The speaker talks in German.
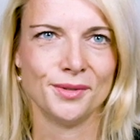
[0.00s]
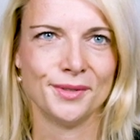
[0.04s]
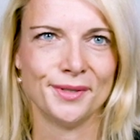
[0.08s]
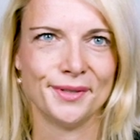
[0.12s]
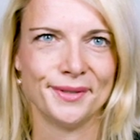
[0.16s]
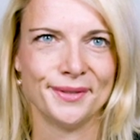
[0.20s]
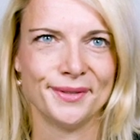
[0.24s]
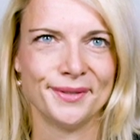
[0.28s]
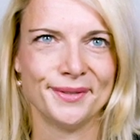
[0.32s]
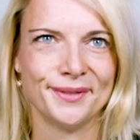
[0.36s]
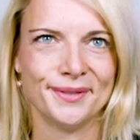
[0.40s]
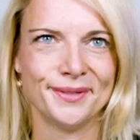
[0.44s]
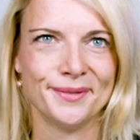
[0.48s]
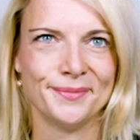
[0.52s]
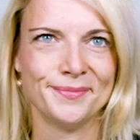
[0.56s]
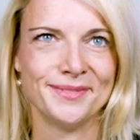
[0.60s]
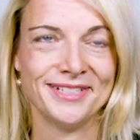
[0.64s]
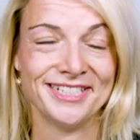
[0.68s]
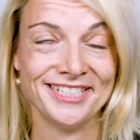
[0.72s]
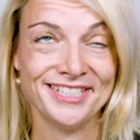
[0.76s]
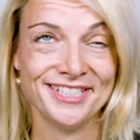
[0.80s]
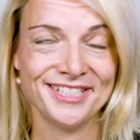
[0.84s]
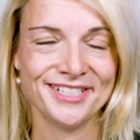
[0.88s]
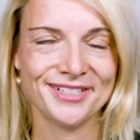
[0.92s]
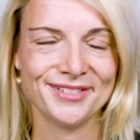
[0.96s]
Ähm,
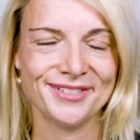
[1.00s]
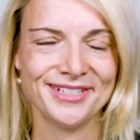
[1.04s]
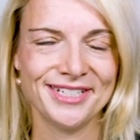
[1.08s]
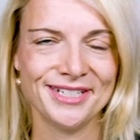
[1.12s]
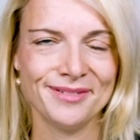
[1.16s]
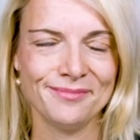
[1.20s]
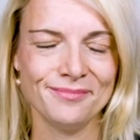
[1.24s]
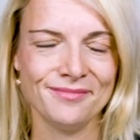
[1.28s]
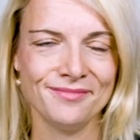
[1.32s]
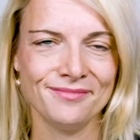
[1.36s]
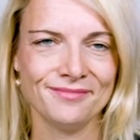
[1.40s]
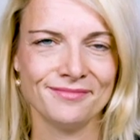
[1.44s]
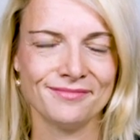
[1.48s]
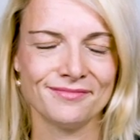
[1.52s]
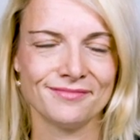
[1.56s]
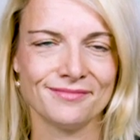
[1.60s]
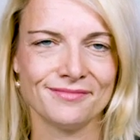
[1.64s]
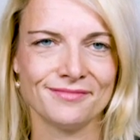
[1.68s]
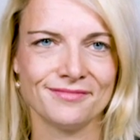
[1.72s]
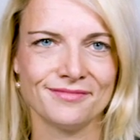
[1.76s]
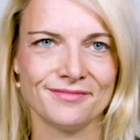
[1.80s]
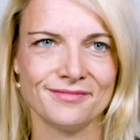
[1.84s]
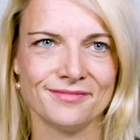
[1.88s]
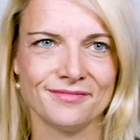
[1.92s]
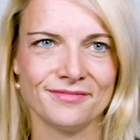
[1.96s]
Instagram,
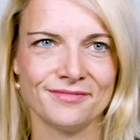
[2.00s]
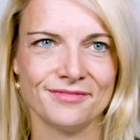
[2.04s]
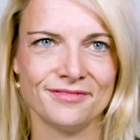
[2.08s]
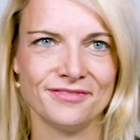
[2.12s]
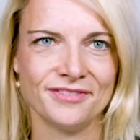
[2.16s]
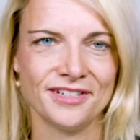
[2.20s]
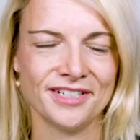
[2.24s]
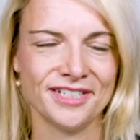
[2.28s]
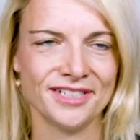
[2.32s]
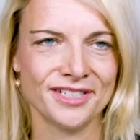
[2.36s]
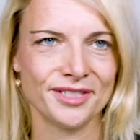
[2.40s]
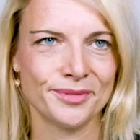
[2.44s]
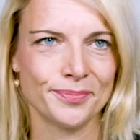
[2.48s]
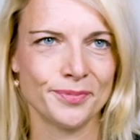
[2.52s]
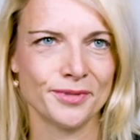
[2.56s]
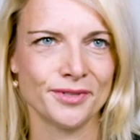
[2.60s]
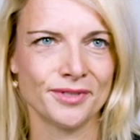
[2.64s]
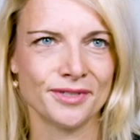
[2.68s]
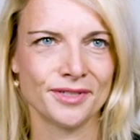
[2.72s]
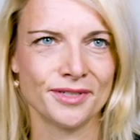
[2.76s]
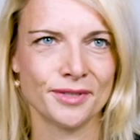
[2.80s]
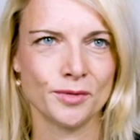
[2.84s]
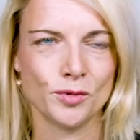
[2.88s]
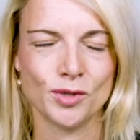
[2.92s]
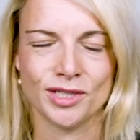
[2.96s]

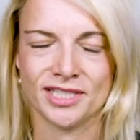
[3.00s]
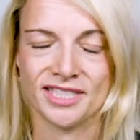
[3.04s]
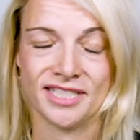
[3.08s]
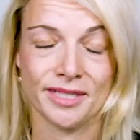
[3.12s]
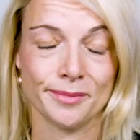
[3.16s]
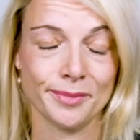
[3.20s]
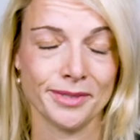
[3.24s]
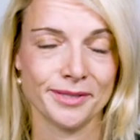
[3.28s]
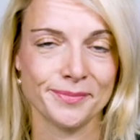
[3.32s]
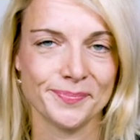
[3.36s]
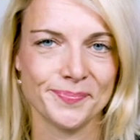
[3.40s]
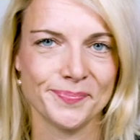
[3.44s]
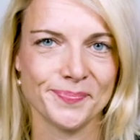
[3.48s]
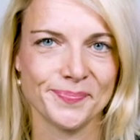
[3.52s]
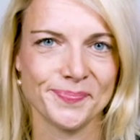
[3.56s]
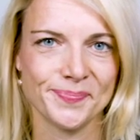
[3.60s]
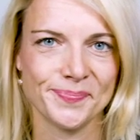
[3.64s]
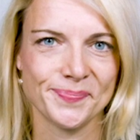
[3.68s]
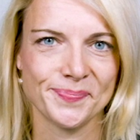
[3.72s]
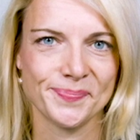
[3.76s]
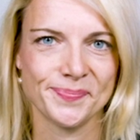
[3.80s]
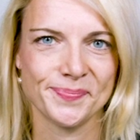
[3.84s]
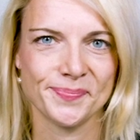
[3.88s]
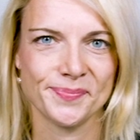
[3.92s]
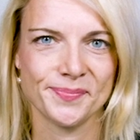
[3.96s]
Facebook, WhatsApp.
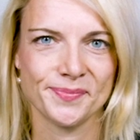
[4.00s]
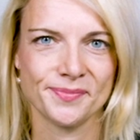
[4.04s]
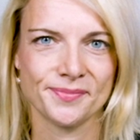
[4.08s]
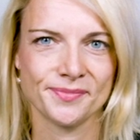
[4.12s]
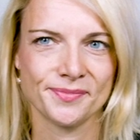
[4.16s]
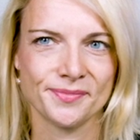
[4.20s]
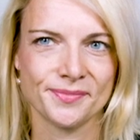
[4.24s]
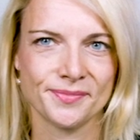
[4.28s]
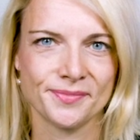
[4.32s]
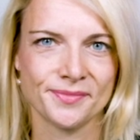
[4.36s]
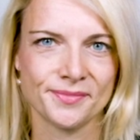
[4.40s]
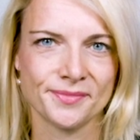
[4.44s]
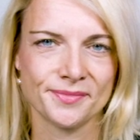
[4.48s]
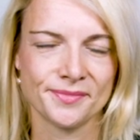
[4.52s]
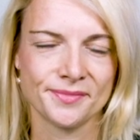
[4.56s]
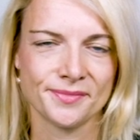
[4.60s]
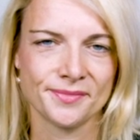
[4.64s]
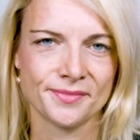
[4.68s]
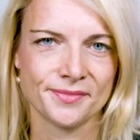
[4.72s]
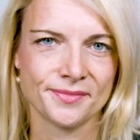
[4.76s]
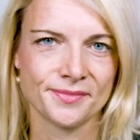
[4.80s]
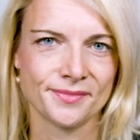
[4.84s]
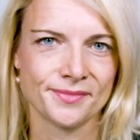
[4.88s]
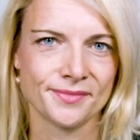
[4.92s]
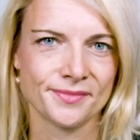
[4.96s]
Du erhältst
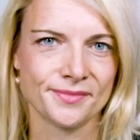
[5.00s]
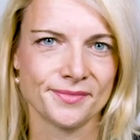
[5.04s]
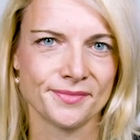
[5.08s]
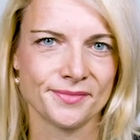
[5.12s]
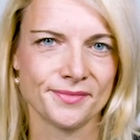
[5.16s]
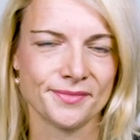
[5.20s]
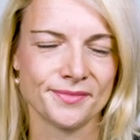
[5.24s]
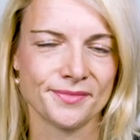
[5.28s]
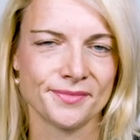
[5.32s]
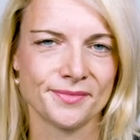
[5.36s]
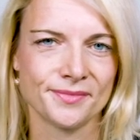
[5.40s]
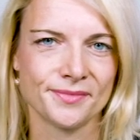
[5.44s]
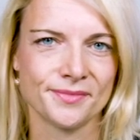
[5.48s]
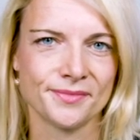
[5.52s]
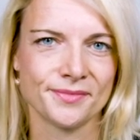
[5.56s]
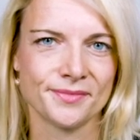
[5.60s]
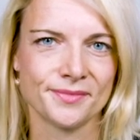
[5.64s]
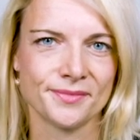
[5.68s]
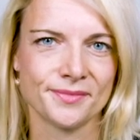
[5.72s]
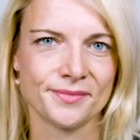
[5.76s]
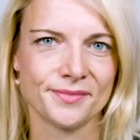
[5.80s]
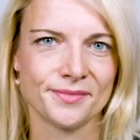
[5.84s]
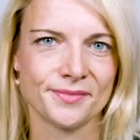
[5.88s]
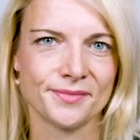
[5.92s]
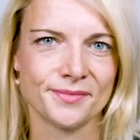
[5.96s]
einen Preis. Wem
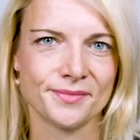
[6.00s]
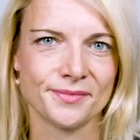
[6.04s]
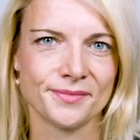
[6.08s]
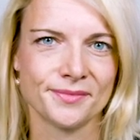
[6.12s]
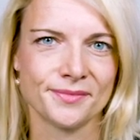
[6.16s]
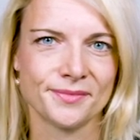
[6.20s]
dankst du?